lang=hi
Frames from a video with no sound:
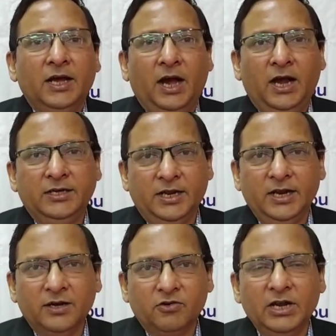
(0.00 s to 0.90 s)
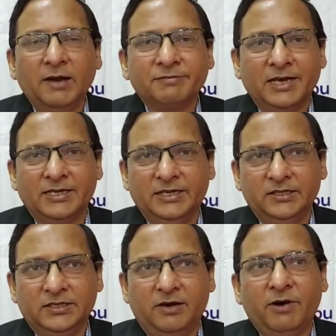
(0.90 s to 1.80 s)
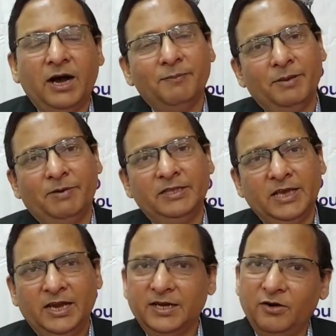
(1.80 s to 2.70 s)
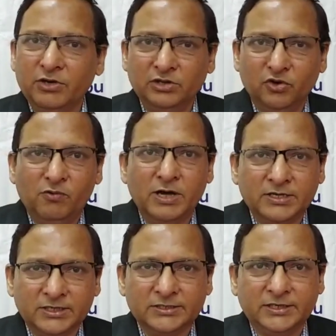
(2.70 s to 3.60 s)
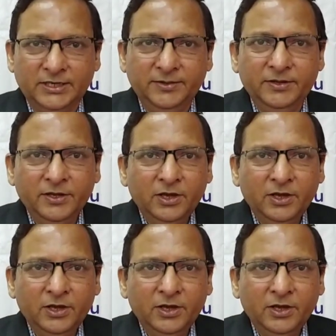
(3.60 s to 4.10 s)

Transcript: आ, टनल कोलैप्स का केस था वहाँ पे पंथियाल गांव के दो वर्कर्स थे